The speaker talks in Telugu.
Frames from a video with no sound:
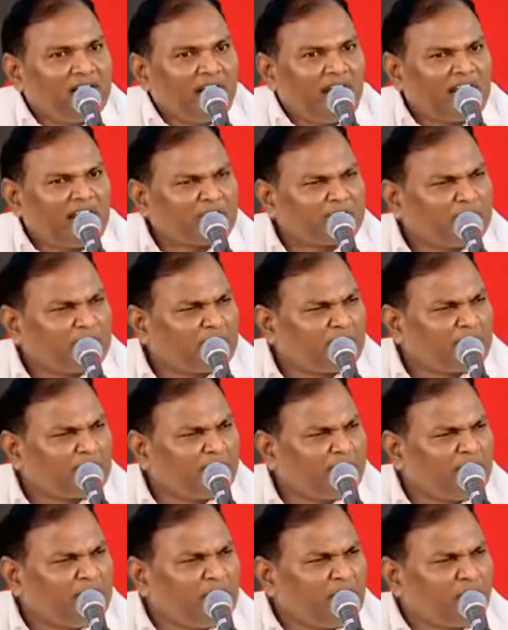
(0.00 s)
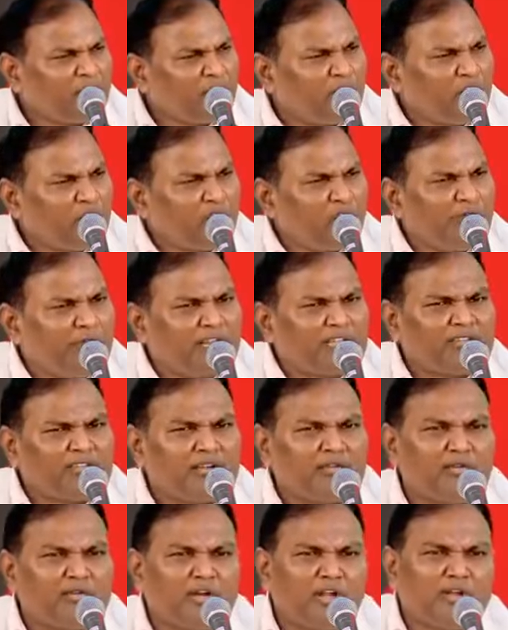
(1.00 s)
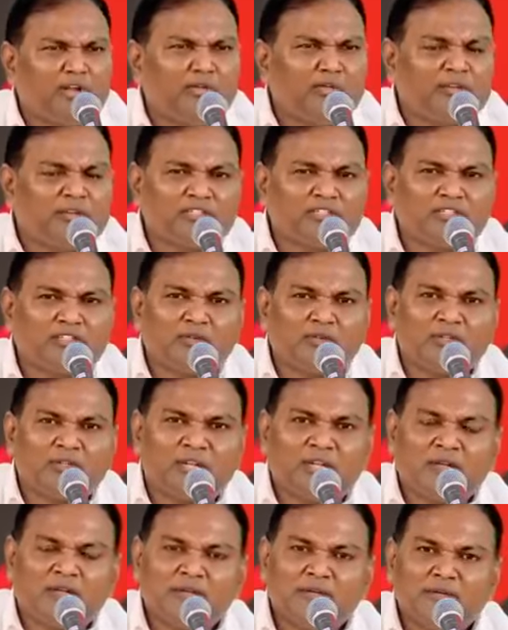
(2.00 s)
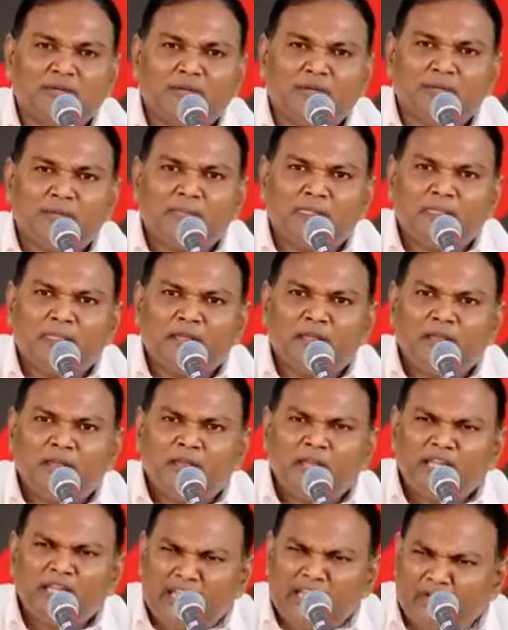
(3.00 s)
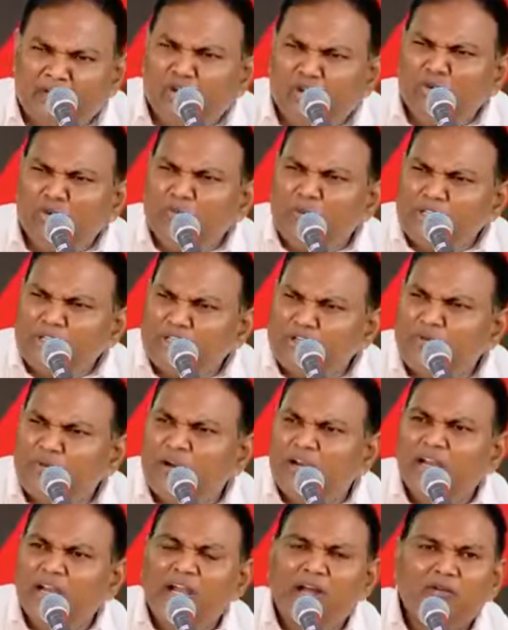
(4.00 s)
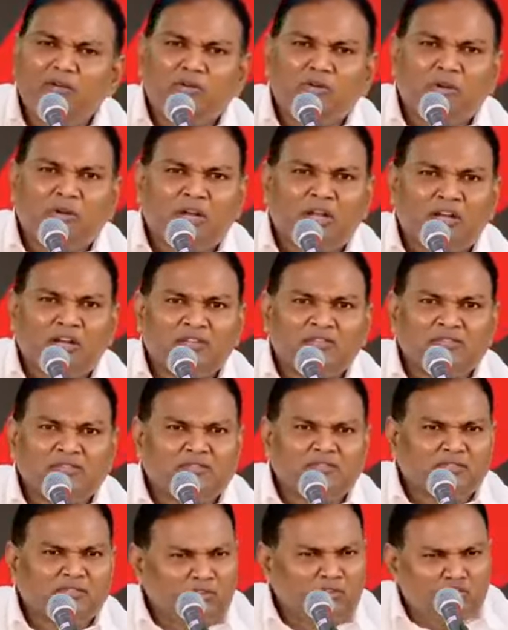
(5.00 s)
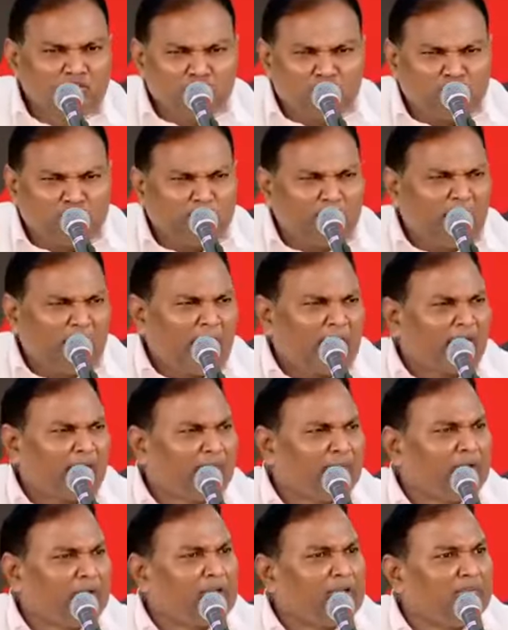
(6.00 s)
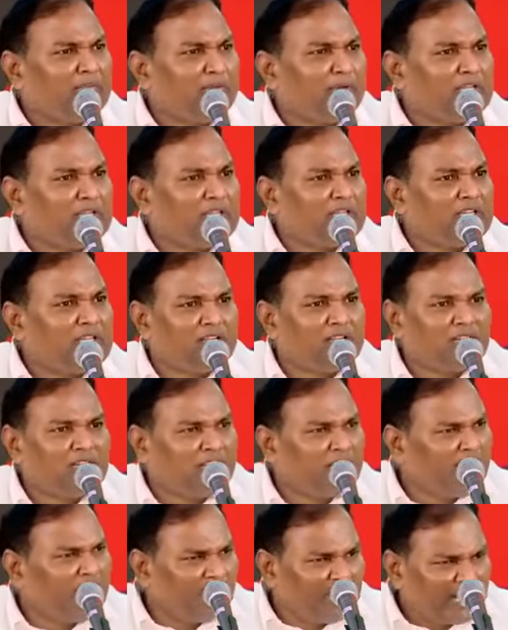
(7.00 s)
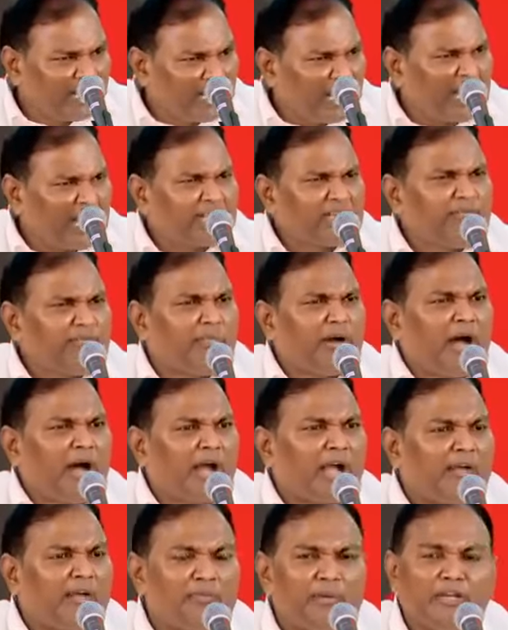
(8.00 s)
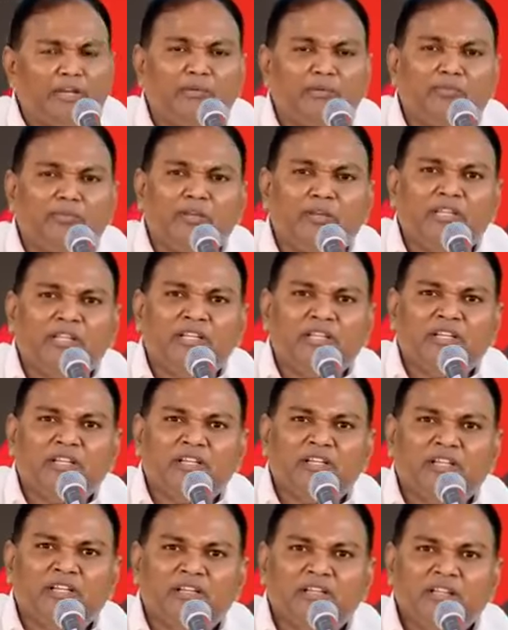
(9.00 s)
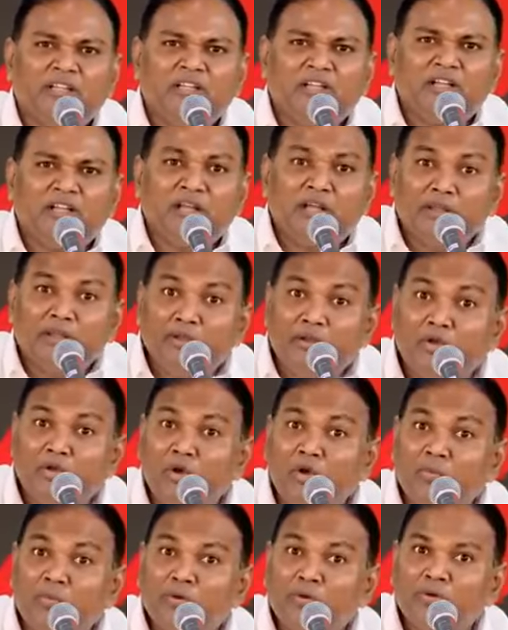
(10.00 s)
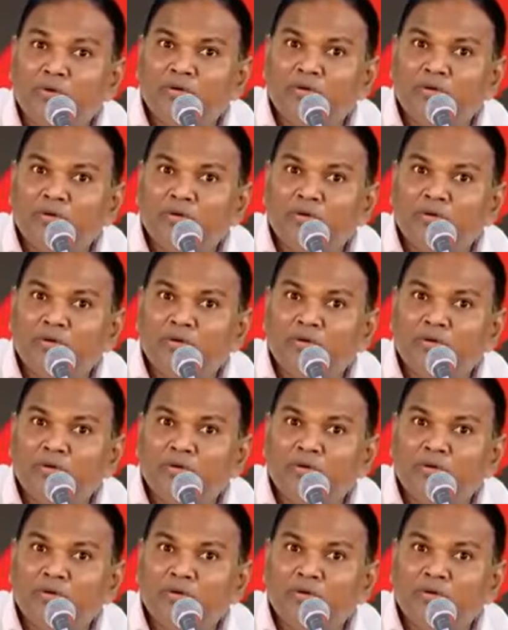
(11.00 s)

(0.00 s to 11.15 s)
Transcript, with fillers: హాస్పిటల్కి వెళ్ళి రోగులు వెళ్తా ఉన్నారు వస్తూ ఉన్నారు ఎవరో పిచ్చివాడులే అనుకున్నారు జుట్టు బాగా పెరిగిపోయింది గడ్డం బాగా పెరిగిపోయింది ఈలోపు